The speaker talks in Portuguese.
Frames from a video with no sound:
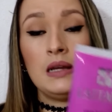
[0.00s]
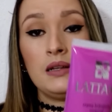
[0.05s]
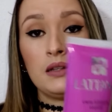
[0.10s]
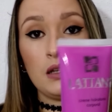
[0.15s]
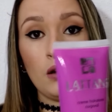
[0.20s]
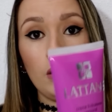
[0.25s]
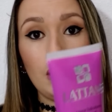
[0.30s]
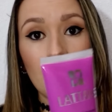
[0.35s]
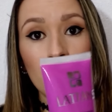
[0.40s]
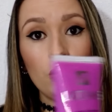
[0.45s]

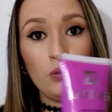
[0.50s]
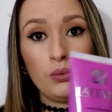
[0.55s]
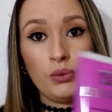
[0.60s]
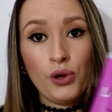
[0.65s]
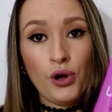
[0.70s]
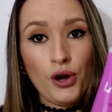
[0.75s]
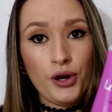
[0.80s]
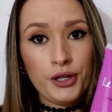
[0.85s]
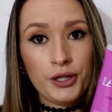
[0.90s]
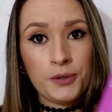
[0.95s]
Então lá no
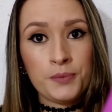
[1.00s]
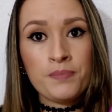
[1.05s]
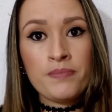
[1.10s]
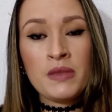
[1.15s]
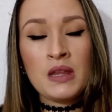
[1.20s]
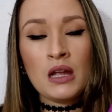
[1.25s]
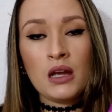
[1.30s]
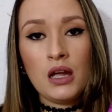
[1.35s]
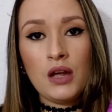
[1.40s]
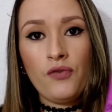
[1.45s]
blog
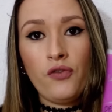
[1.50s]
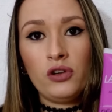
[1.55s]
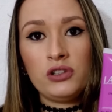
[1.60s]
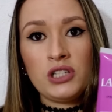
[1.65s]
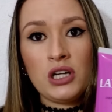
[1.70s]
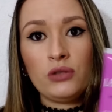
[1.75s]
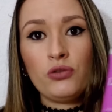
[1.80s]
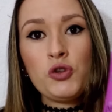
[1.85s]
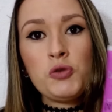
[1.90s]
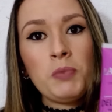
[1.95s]
eu vou
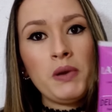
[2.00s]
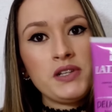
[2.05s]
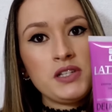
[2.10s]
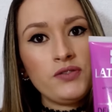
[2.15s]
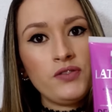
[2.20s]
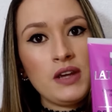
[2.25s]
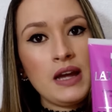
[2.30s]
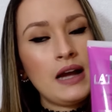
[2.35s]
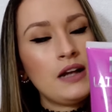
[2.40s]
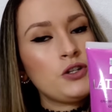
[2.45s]
tirar um
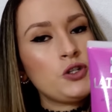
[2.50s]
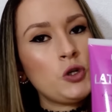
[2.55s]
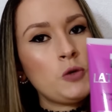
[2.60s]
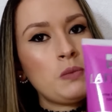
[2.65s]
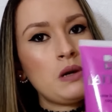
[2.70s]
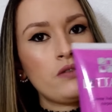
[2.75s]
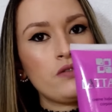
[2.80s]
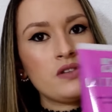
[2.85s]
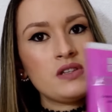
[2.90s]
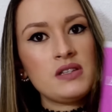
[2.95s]
especificadinho
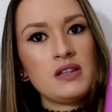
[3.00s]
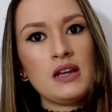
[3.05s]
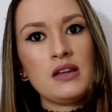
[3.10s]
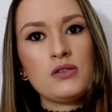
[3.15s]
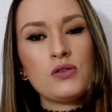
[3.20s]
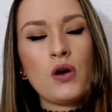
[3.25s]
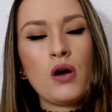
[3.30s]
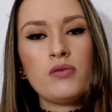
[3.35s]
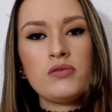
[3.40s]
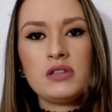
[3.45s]
para
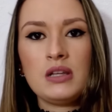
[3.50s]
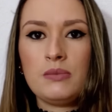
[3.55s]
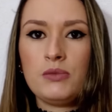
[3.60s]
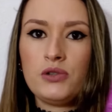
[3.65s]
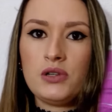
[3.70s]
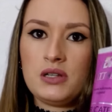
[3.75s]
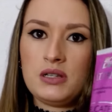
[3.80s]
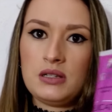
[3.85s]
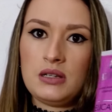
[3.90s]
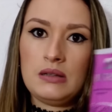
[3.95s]
vocês quais os
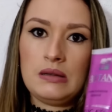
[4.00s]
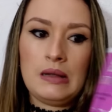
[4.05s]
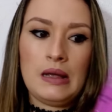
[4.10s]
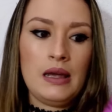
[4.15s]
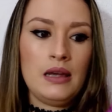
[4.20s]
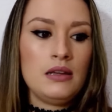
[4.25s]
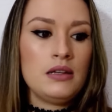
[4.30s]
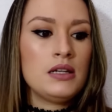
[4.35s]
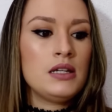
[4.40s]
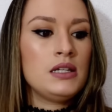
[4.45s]
sabores que
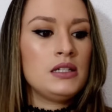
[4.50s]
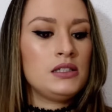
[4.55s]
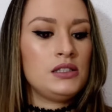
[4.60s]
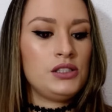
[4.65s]
tem.